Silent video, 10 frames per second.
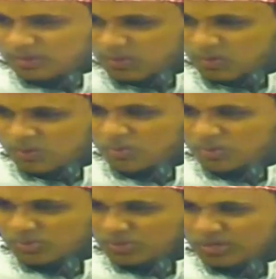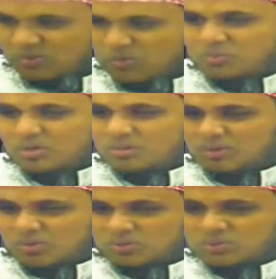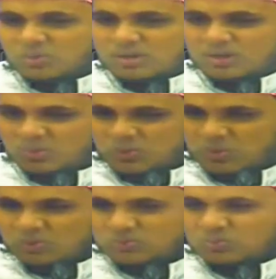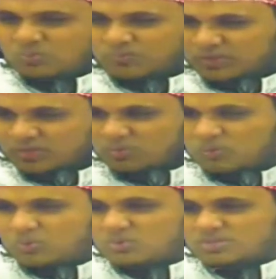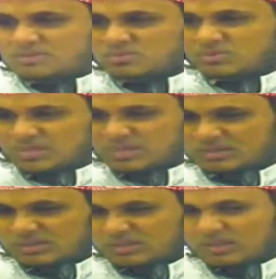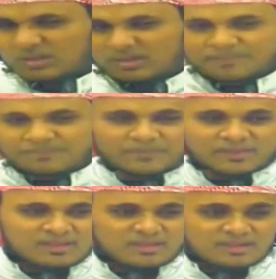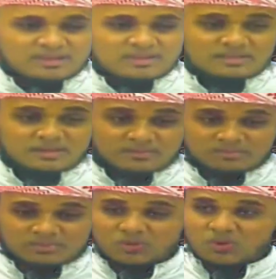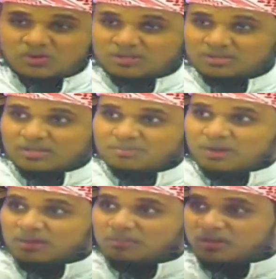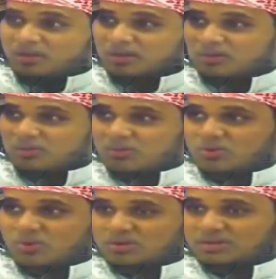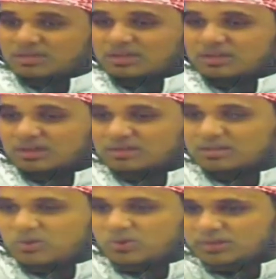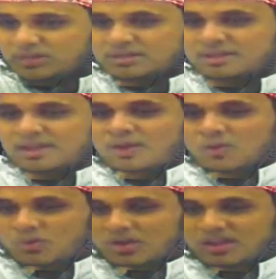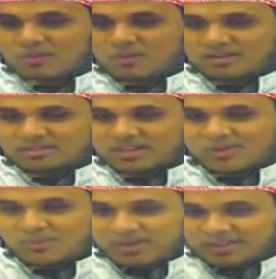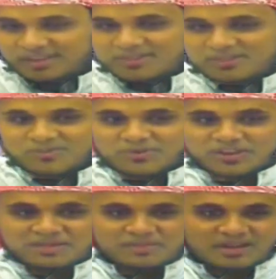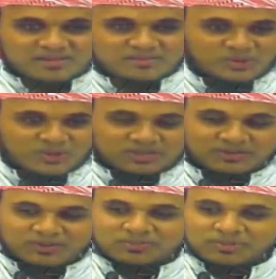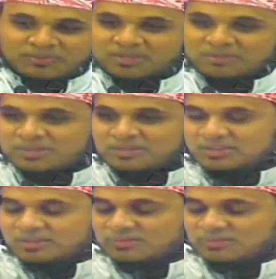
தகூனு யுதுரிக்குமுல் மௌத்து வலவ் குன்தும் ஃபீ புரூஜிம் முஷையதா நீ இரும்பு கோட்டையை பலமான ஒரு கோட்டையை கட்டிக்கொண்டு உள்ளே வாழ்ந்தாலும் அங்கேயும் உன்னை மரணம் தொடர்ந்து விடும் என்பதை பயன்